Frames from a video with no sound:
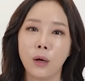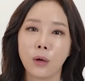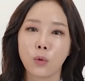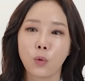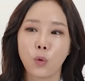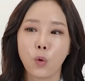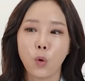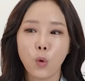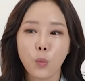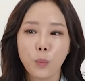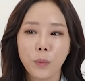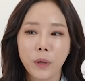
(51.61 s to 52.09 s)

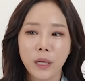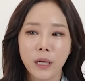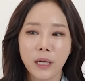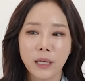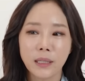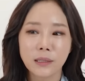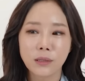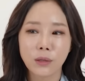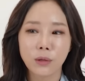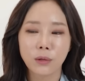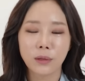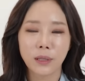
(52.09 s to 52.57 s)

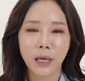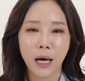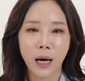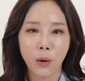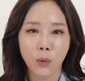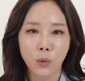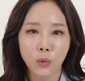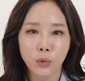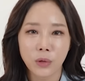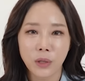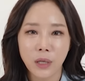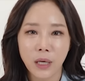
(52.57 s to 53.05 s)
고민해서
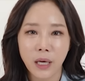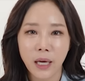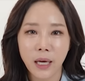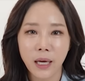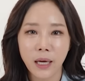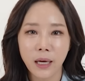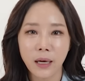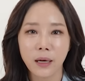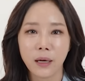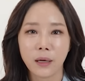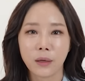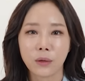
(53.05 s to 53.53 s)
나온
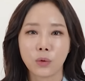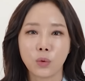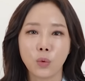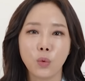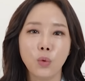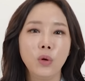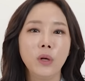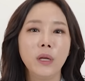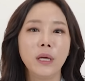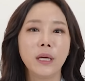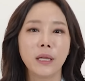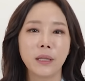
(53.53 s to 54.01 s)
게
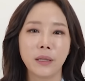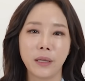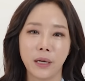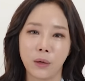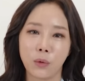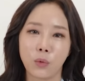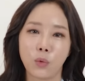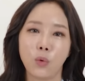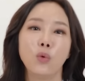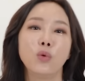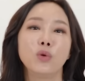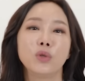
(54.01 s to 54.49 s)
논리에
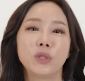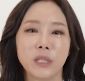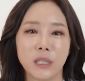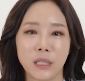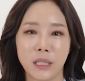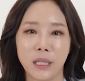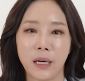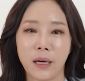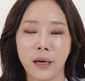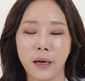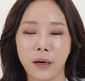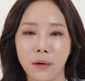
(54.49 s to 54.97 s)
대한
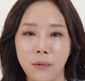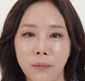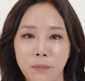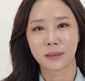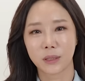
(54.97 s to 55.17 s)
공식이에요.